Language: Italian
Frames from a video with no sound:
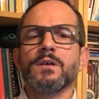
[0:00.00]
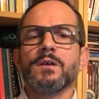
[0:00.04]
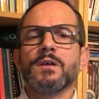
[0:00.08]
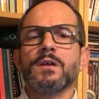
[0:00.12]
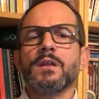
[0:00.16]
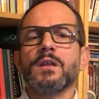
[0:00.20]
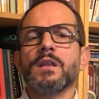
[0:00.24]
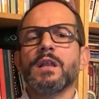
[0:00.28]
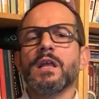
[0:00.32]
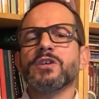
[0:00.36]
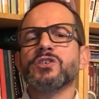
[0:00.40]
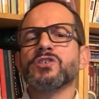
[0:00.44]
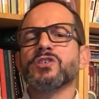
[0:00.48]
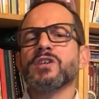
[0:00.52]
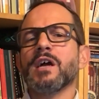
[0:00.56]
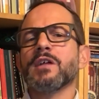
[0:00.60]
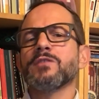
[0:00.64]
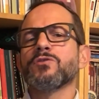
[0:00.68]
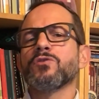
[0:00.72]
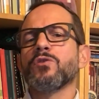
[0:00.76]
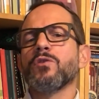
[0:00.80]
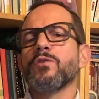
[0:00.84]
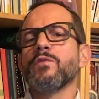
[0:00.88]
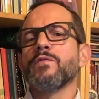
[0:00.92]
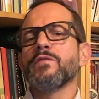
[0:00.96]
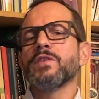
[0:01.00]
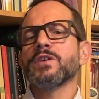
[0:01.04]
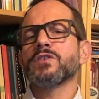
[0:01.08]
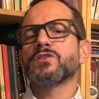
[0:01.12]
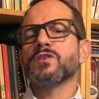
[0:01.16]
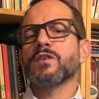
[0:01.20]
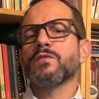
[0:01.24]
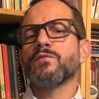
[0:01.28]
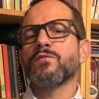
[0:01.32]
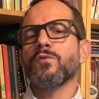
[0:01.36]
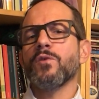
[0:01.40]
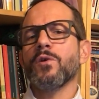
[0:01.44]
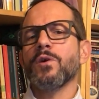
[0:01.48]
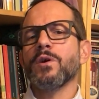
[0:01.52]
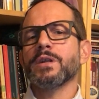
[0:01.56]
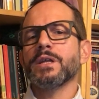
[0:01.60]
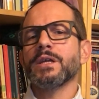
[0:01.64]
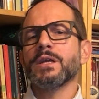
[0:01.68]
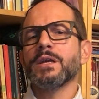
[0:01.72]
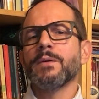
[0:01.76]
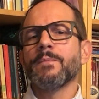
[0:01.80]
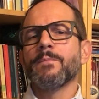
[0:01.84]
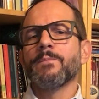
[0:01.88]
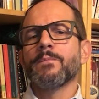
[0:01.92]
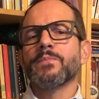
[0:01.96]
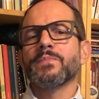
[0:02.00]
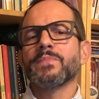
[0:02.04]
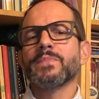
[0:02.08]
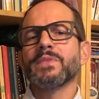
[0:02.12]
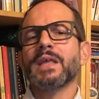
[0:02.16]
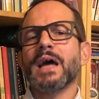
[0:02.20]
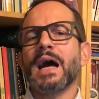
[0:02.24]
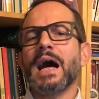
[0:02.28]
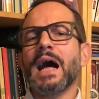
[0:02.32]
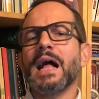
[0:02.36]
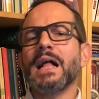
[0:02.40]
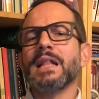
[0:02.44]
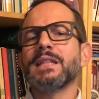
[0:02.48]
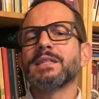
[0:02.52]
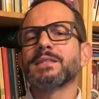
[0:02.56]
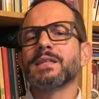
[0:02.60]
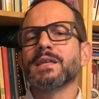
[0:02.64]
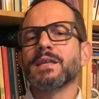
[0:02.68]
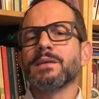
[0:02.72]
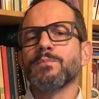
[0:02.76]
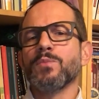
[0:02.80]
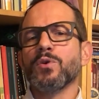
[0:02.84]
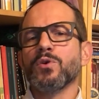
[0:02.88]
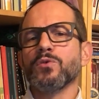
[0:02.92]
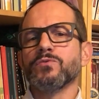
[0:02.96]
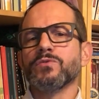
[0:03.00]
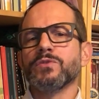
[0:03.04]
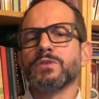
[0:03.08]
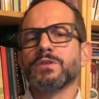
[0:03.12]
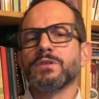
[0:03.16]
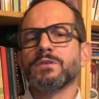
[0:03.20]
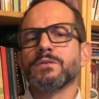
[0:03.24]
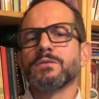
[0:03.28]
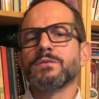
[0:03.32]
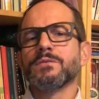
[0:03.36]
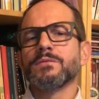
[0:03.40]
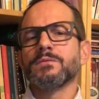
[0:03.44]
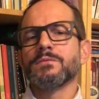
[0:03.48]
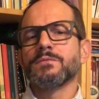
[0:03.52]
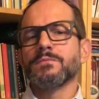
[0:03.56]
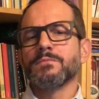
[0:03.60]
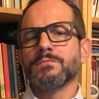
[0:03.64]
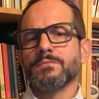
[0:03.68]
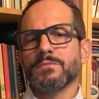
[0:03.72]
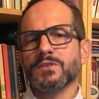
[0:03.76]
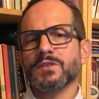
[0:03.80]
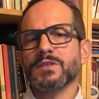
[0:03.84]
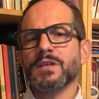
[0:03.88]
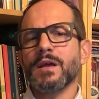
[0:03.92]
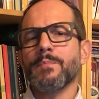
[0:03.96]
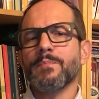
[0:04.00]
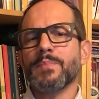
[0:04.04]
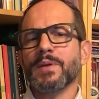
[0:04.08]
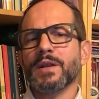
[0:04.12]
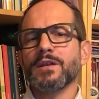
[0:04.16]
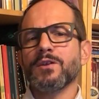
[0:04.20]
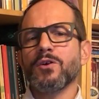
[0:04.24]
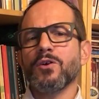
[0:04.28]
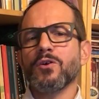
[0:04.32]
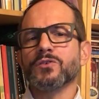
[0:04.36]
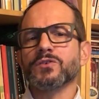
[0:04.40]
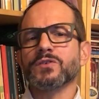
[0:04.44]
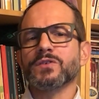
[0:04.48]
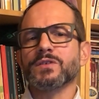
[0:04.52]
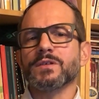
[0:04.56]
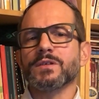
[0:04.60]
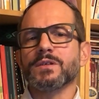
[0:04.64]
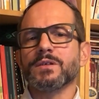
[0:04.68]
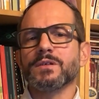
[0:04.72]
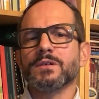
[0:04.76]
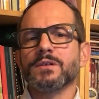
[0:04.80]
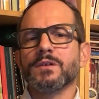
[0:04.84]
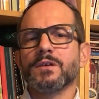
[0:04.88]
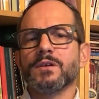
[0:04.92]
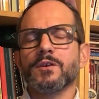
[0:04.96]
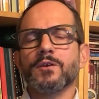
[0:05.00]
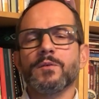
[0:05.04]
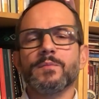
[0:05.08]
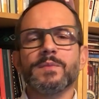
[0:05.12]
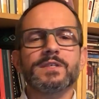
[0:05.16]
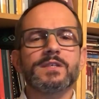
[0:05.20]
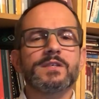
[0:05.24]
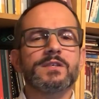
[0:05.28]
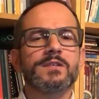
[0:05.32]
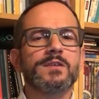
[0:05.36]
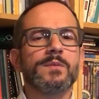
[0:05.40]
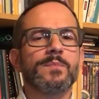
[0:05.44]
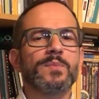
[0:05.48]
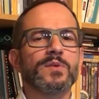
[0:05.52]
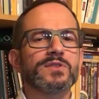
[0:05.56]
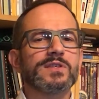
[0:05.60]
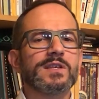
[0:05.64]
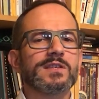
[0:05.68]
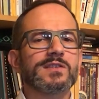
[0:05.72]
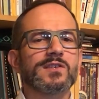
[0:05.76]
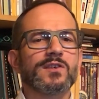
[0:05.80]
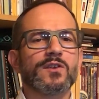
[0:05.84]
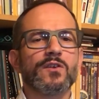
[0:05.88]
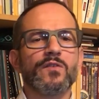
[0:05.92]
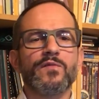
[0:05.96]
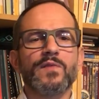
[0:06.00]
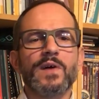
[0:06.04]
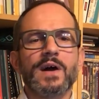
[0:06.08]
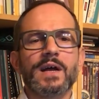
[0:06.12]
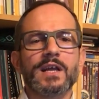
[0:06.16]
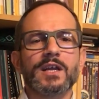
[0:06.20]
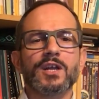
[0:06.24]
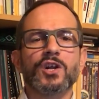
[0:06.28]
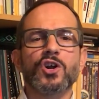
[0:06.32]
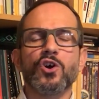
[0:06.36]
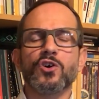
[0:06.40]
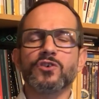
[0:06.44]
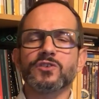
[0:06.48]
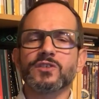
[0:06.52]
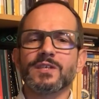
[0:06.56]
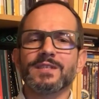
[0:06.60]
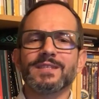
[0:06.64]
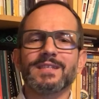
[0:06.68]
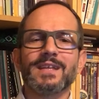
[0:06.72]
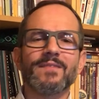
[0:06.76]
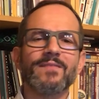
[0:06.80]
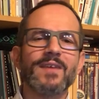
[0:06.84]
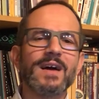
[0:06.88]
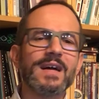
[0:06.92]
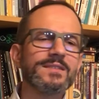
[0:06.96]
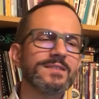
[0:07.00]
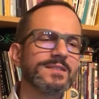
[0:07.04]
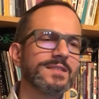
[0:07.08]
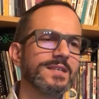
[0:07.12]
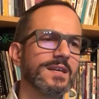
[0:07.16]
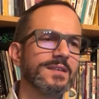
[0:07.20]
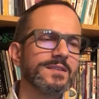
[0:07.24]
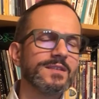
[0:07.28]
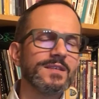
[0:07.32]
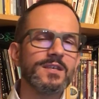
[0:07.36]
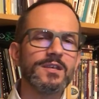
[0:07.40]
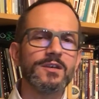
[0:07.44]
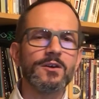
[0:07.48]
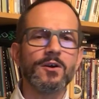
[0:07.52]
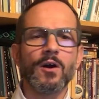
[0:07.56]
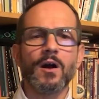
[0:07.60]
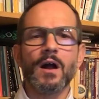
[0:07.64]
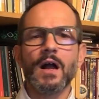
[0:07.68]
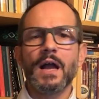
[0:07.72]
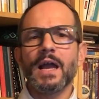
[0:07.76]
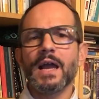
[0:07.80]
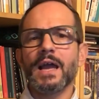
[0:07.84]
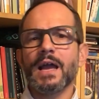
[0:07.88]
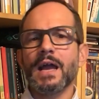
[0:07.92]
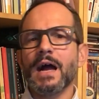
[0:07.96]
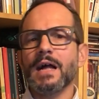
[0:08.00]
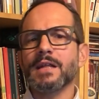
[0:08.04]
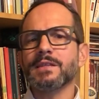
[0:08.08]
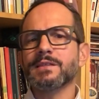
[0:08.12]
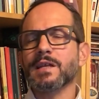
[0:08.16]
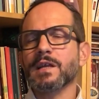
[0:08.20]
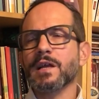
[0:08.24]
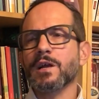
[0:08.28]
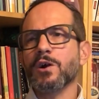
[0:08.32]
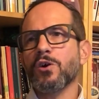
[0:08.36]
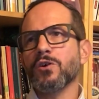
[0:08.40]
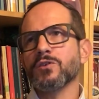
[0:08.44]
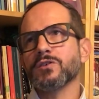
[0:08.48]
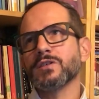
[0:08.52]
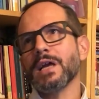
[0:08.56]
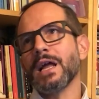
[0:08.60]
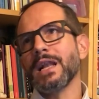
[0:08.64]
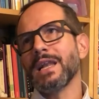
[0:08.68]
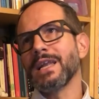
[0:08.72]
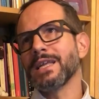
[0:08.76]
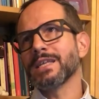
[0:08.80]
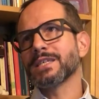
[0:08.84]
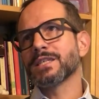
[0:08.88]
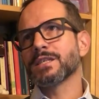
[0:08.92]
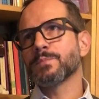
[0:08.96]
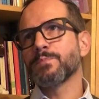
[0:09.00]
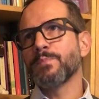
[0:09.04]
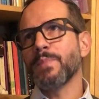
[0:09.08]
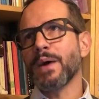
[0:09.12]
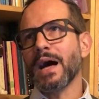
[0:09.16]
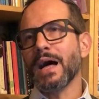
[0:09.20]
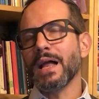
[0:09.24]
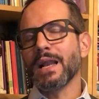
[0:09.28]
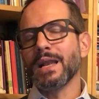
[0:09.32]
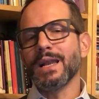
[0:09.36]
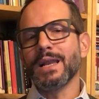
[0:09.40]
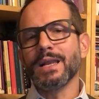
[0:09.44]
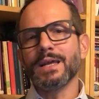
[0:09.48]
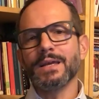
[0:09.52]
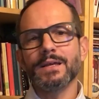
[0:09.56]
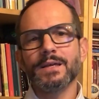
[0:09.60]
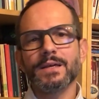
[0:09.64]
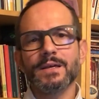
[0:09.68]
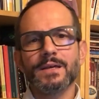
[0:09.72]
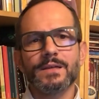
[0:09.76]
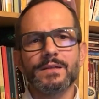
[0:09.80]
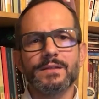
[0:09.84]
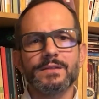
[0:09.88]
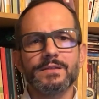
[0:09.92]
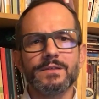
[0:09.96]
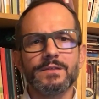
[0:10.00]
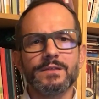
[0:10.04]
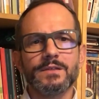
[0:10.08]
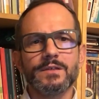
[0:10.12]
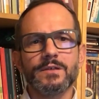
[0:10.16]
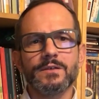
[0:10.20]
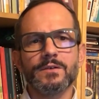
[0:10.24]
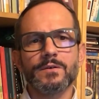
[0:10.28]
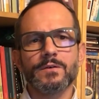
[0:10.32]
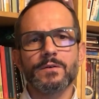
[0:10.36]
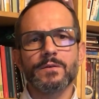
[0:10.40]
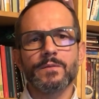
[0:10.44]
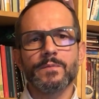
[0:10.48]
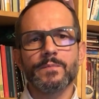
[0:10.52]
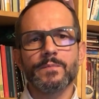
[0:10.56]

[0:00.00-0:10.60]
lasciandolo invece fuori da altri mondi, sempre nostri, come se si potessero fare cose davanti a Dio e altre cose alle spalle di Dio.